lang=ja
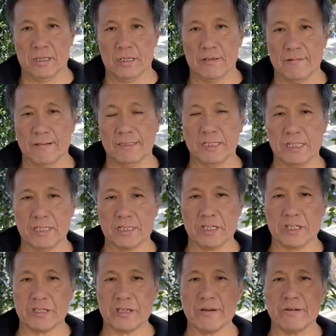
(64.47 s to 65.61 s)
私たち
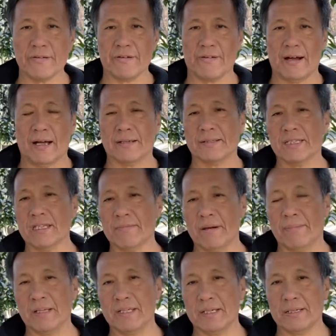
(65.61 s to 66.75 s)
人類は今
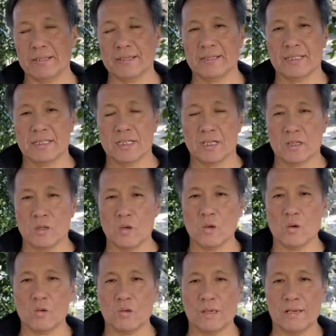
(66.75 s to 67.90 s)
まで、ここ
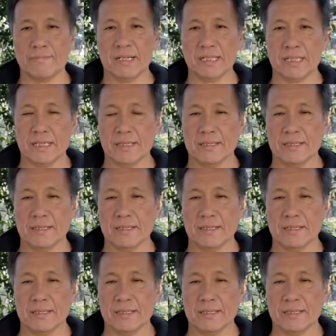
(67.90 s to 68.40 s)
こらまで、